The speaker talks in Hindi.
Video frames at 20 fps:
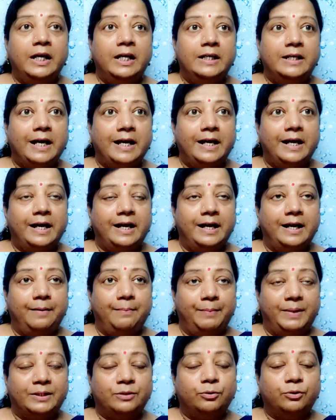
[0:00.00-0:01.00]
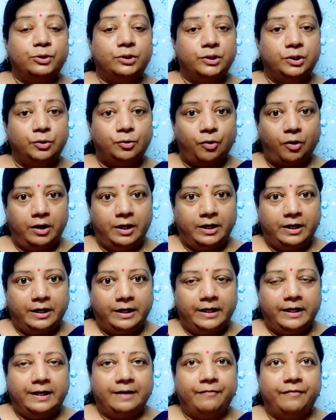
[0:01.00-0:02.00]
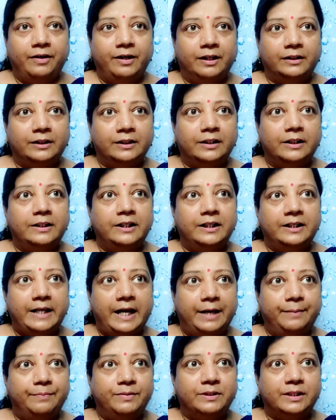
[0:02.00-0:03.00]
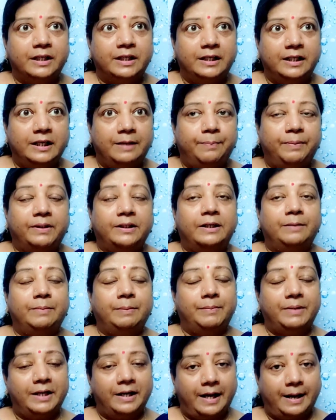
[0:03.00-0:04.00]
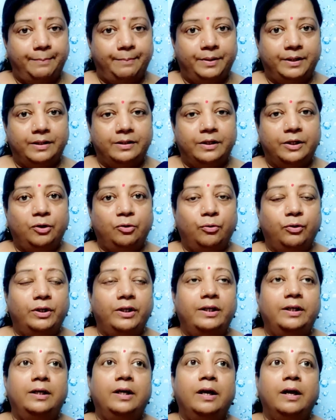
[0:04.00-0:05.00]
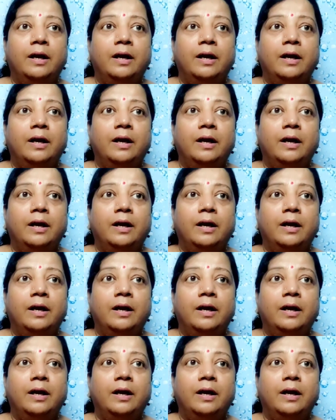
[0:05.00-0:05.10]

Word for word: या मैं सोचती थी कॉल करने का फिर लगता था ये टाइम सही है पता नहीं मम्मी आराम कर रही होगी